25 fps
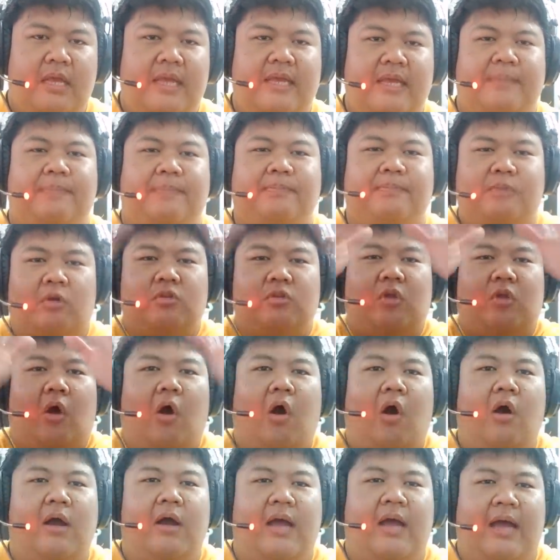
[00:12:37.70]
ไอทองท
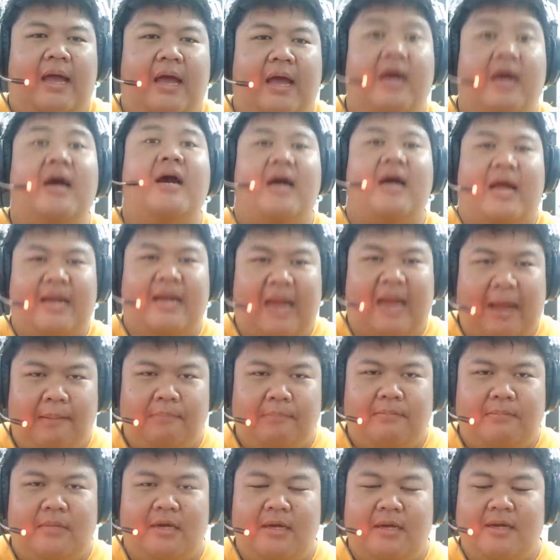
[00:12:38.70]
องอ่ะเอออดัม
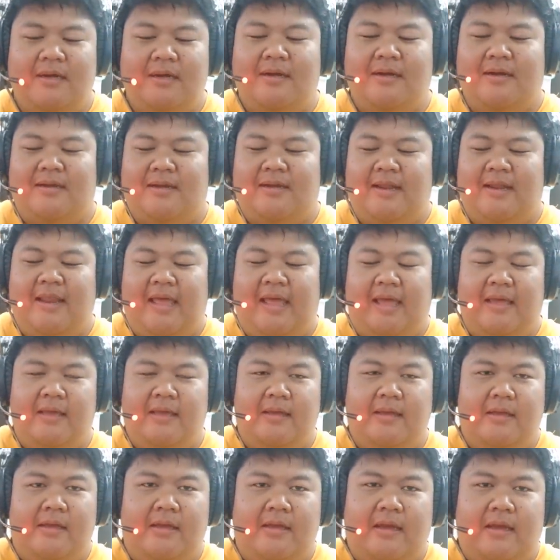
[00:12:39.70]
เออนั่นแหละ
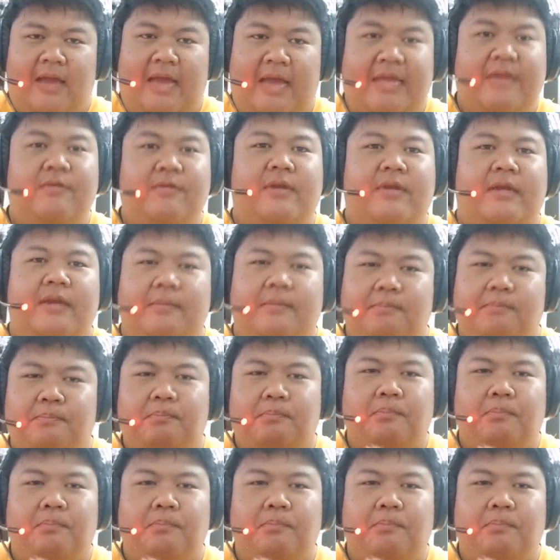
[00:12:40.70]
ใครคิดอย่างนั้น